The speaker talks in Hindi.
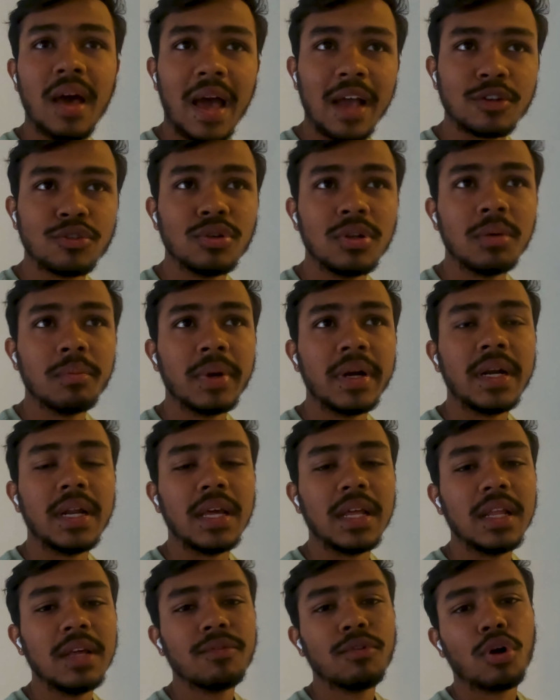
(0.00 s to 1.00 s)
एक्चुअली uh, मैं
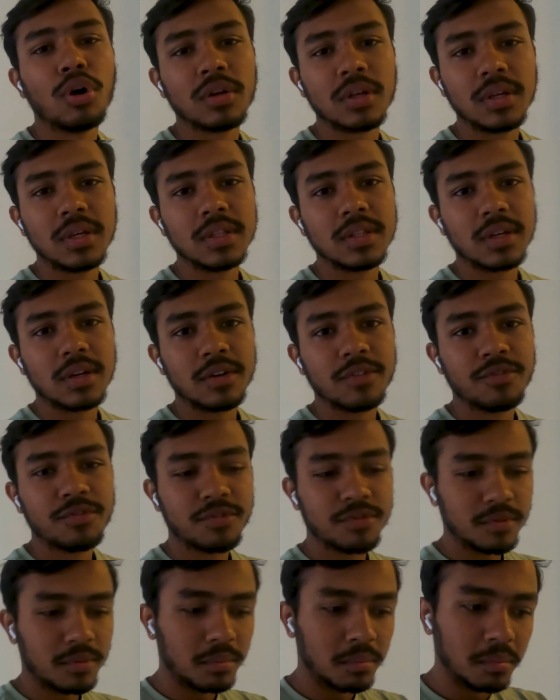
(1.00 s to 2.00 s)
डेली व्लॉगिंग की तरफ